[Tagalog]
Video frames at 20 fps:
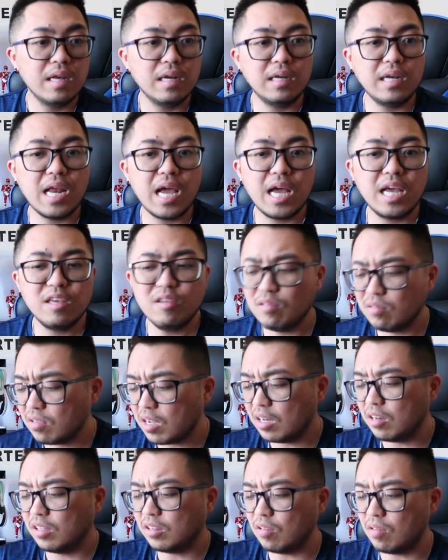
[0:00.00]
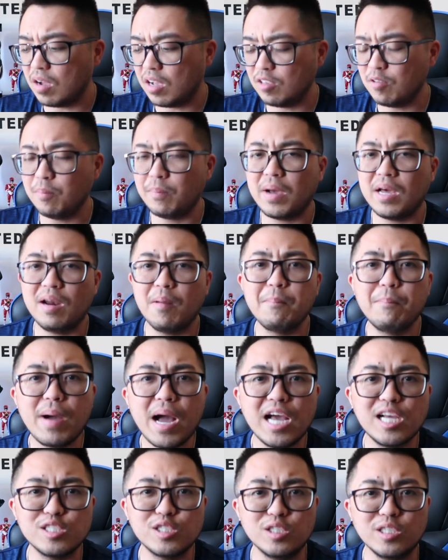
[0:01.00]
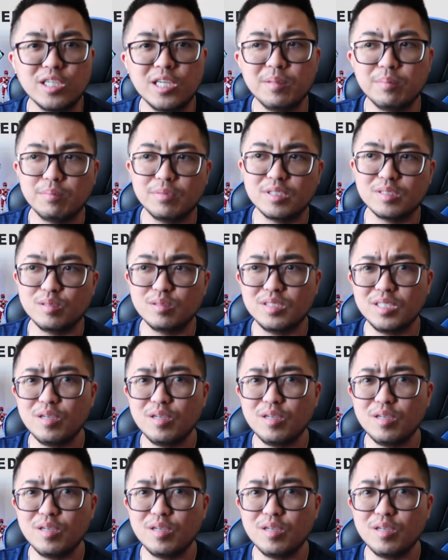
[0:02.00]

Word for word: na yung ganito nga, yung parang basher in person.